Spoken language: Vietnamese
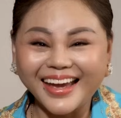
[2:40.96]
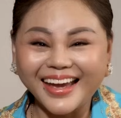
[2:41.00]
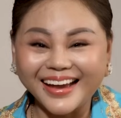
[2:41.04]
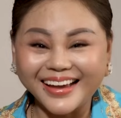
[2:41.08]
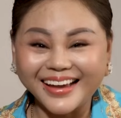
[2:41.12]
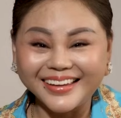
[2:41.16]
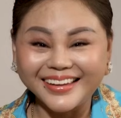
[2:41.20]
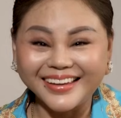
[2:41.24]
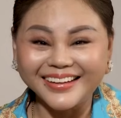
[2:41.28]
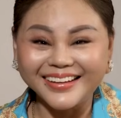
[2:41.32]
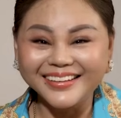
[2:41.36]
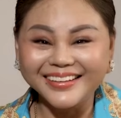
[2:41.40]
nghe
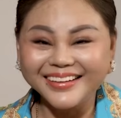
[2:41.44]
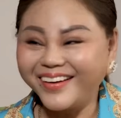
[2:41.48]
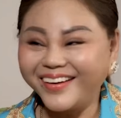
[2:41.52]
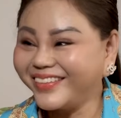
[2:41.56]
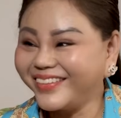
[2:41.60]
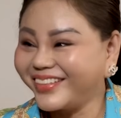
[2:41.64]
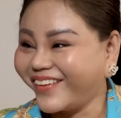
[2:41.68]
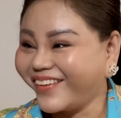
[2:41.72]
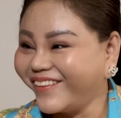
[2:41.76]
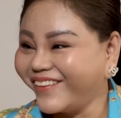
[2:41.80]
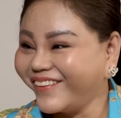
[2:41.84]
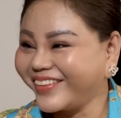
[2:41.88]
cái chữ
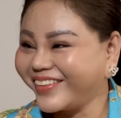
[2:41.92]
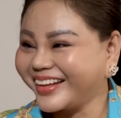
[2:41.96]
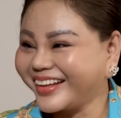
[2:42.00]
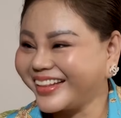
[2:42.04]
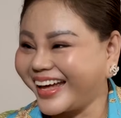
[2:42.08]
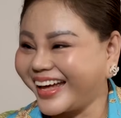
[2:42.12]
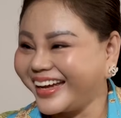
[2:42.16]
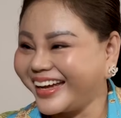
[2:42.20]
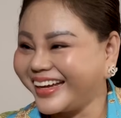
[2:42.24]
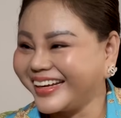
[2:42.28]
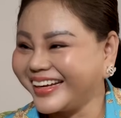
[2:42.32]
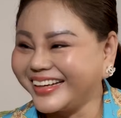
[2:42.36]
đối thủ cái
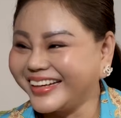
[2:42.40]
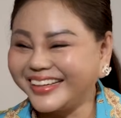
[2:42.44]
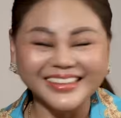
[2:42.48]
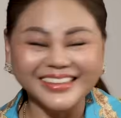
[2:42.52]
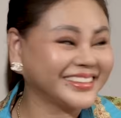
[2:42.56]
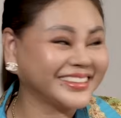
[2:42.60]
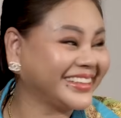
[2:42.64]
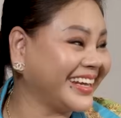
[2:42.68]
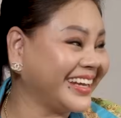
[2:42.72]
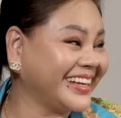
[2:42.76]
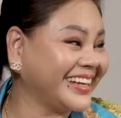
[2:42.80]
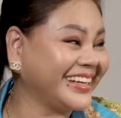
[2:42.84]
thấy
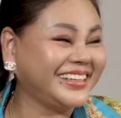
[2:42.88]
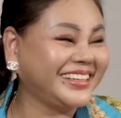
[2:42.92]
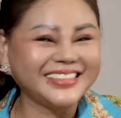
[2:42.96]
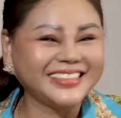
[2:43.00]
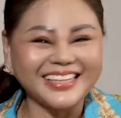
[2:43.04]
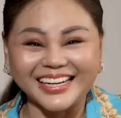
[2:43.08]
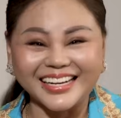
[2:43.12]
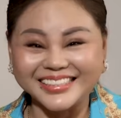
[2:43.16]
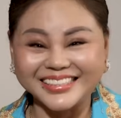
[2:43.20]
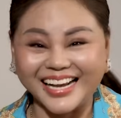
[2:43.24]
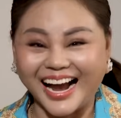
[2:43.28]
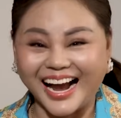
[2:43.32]
nó
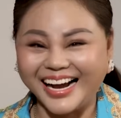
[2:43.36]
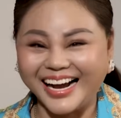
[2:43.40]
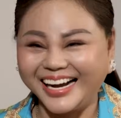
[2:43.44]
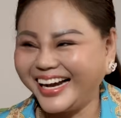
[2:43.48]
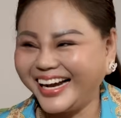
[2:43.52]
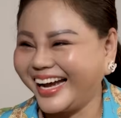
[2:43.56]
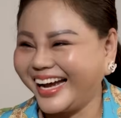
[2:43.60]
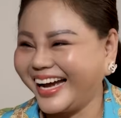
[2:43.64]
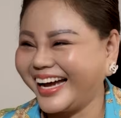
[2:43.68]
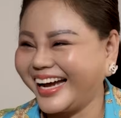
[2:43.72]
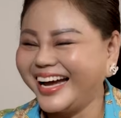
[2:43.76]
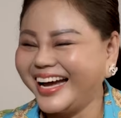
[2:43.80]
sợ sợ
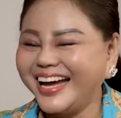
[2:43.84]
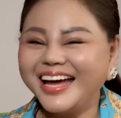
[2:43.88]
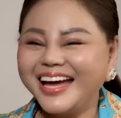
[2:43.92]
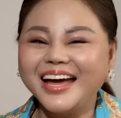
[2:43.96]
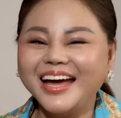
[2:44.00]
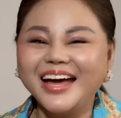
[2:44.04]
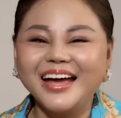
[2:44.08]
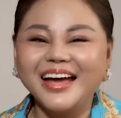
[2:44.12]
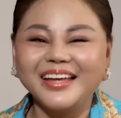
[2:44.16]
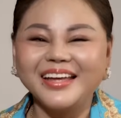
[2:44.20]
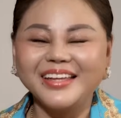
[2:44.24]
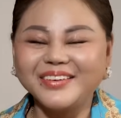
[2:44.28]

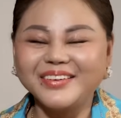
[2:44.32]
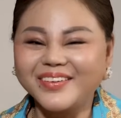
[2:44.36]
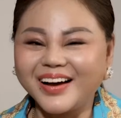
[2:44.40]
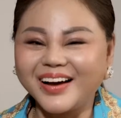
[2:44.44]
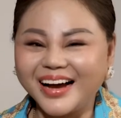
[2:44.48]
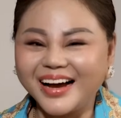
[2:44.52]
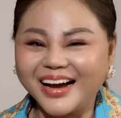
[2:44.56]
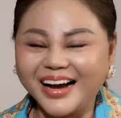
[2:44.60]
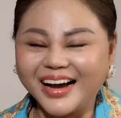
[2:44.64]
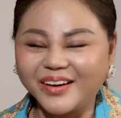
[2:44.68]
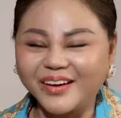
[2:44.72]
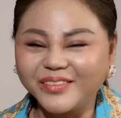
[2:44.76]
nhưng
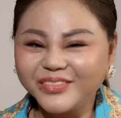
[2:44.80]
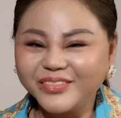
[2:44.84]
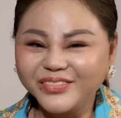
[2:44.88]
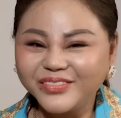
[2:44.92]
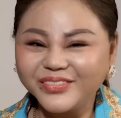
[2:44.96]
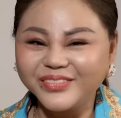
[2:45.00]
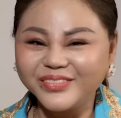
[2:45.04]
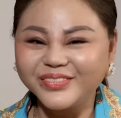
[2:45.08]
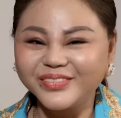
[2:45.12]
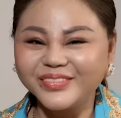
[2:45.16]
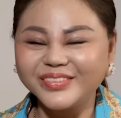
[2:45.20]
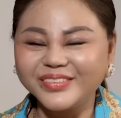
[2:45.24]
mà
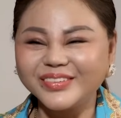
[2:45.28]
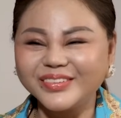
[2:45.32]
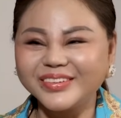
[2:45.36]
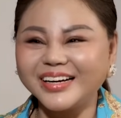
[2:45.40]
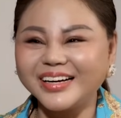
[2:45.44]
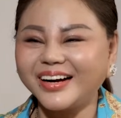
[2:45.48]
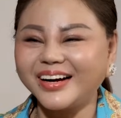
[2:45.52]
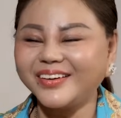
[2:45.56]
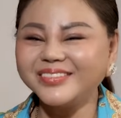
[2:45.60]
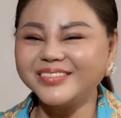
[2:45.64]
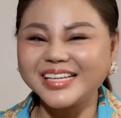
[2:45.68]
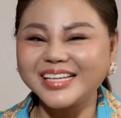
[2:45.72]
không
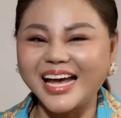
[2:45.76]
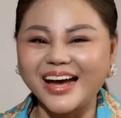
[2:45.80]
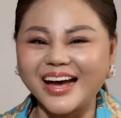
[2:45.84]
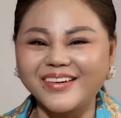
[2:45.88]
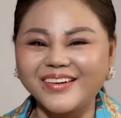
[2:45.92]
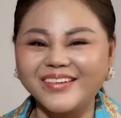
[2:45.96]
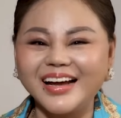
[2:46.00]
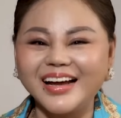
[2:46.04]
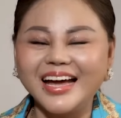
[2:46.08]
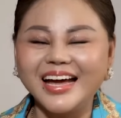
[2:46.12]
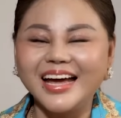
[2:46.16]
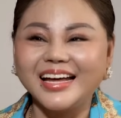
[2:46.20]
không
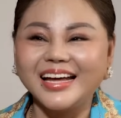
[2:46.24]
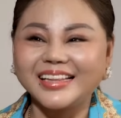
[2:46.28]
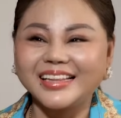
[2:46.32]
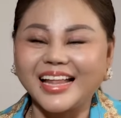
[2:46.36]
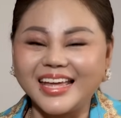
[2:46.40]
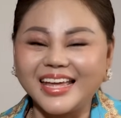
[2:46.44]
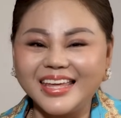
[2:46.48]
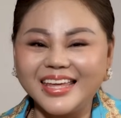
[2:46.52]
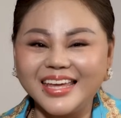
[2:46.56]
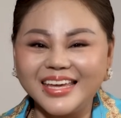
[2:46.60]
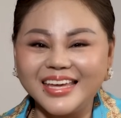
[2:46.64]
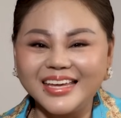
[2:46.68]
sao
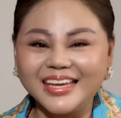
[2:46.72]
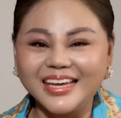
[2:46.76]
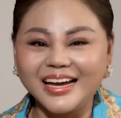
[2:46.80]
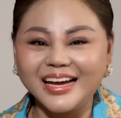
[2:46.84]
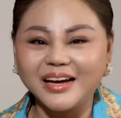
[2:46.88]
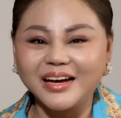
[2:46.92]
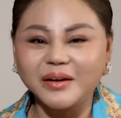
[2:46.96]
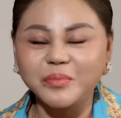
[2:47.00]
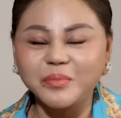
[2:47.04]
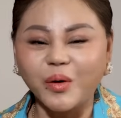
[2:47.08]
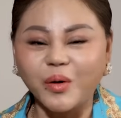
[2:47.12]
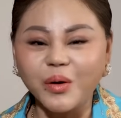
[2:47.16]
tại vì
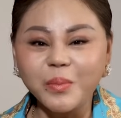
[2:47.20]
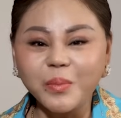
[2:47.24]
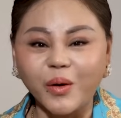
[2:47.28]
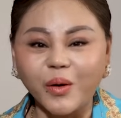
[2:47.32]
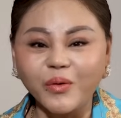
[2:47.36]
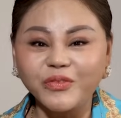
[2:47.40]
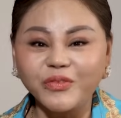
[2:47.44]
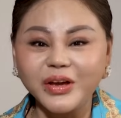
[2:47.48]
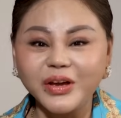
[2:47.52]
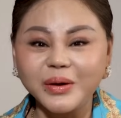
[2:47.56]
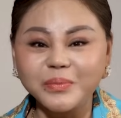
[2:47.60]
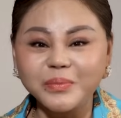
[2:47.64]
à, mỗi
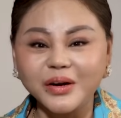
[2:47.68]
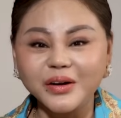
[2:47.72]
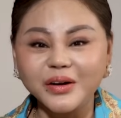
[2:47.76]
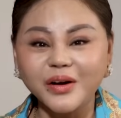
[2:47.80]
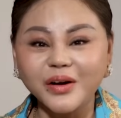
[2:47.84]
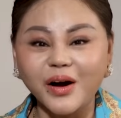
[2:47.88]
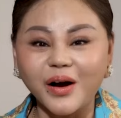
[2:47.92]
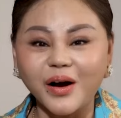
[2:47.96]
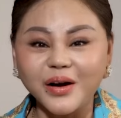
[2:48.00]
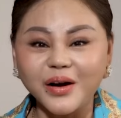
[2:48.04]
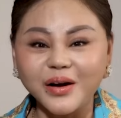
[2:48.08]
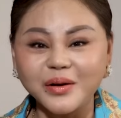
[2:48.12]
bộ phim nó
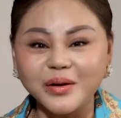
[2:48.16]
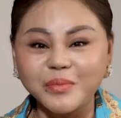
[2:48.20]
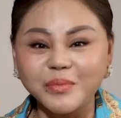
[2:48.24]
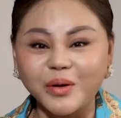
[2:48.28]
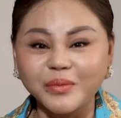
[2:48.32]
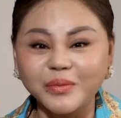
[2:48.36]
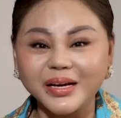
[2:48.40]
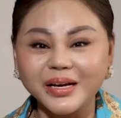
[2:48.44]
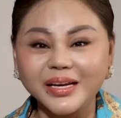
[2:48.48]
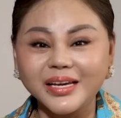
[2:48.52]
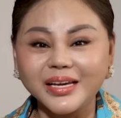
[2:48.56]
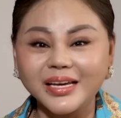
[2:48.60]
có
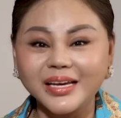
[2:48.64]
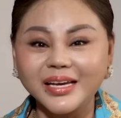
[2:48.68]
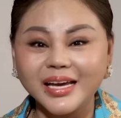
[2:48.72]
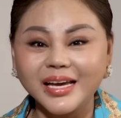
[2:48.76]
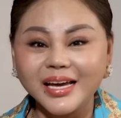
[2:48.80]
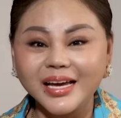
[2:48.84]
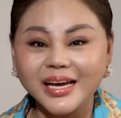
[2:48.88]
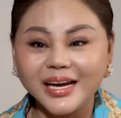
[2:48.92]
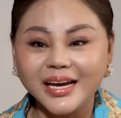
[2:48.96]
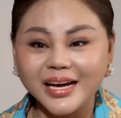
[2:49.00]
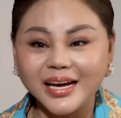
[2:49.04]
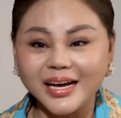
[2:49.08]
một cái
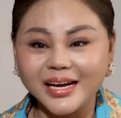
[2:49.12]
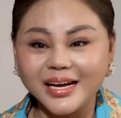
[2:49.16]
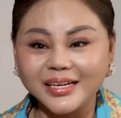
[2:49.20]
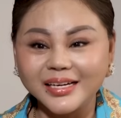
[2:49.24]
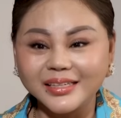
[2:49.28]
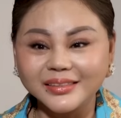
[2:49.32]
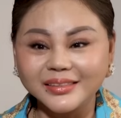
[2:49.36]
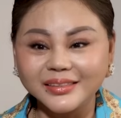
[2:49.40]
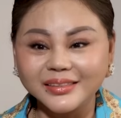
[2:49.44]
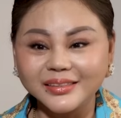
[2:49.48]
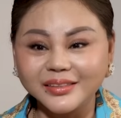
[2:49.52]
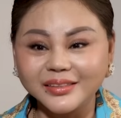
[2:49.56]

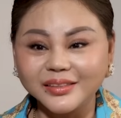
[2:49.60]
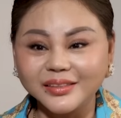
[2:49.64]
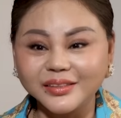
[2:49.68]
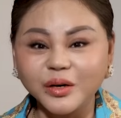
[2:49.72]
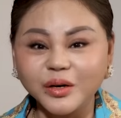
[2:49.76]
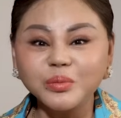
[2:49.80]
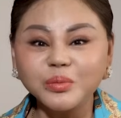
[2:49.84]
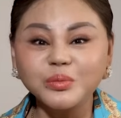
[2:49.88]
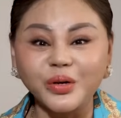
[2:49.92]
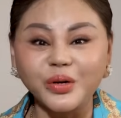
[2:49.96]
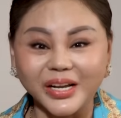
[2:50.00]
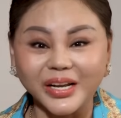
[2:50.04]
uh,
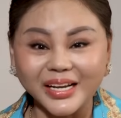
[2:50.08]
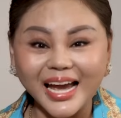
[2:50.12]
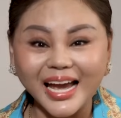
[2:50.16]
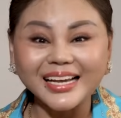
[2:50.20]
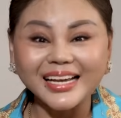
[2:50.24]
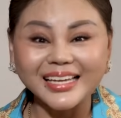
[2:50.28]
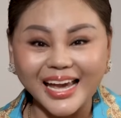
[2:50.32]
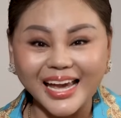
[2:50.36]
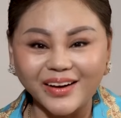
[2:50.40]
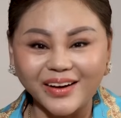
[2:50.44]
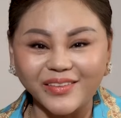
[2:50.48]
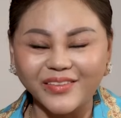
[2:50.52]
cốt truyện
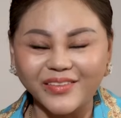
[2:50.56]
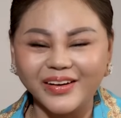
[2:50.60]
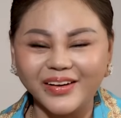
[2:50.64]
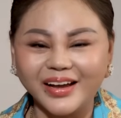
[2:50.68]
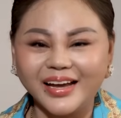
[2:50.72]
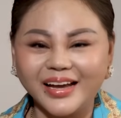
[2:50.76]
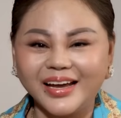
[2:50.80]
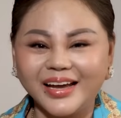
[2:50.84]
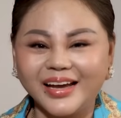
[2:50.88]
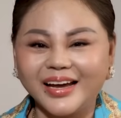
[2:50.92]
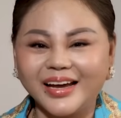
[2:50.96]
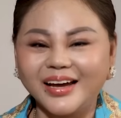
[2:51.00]
khác nhau
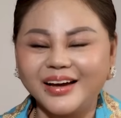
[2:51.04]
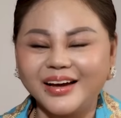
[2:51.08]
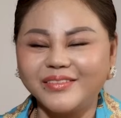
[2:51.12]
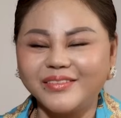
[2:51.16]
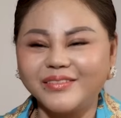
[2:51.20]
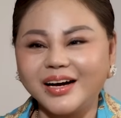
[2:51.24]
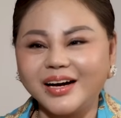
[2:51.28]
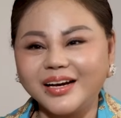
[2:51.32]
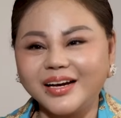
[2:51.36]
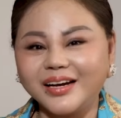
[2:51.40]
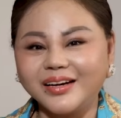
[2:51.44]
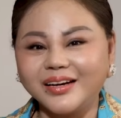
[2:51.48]

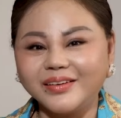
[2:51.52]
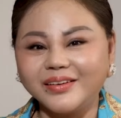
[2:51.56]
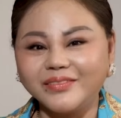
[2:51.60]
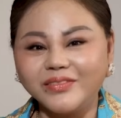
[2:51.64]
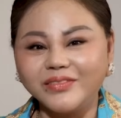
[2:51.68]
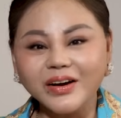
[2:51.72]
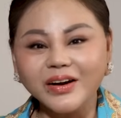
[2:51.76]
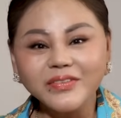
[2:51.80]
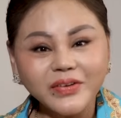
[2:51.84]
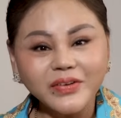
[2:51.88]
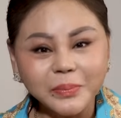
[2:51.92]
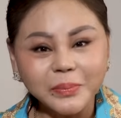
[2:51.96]
và
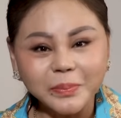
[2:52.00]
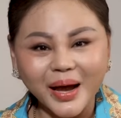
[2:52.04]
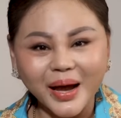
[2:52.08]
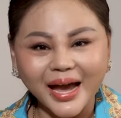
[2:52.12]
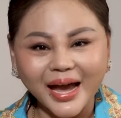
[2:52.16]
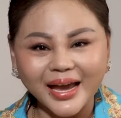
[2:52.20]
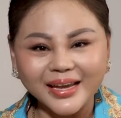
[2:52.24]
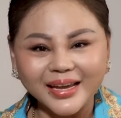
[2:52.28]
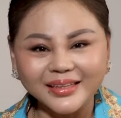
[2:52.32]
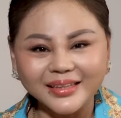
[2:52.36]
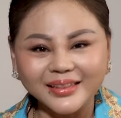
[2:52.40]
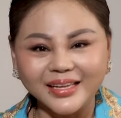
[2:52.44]
với phim
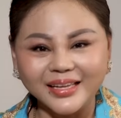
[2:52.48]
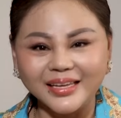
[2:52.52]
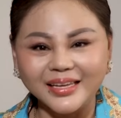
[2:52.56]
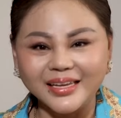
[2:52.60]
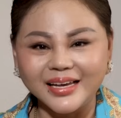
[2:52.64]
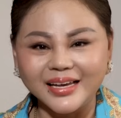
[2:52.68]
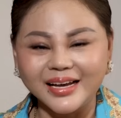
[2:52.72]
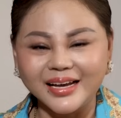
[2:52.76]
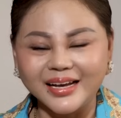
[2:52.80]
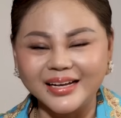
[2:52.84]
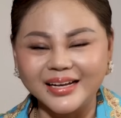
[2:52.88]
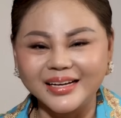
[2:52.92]
mai á,
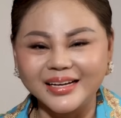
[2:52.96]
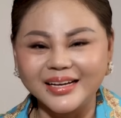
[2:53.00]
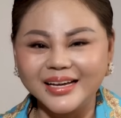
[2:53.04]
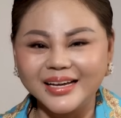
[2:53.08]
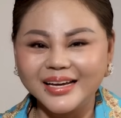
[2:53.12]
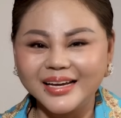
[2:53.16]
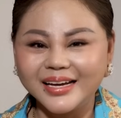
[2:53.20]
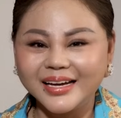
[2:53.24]
thì uh,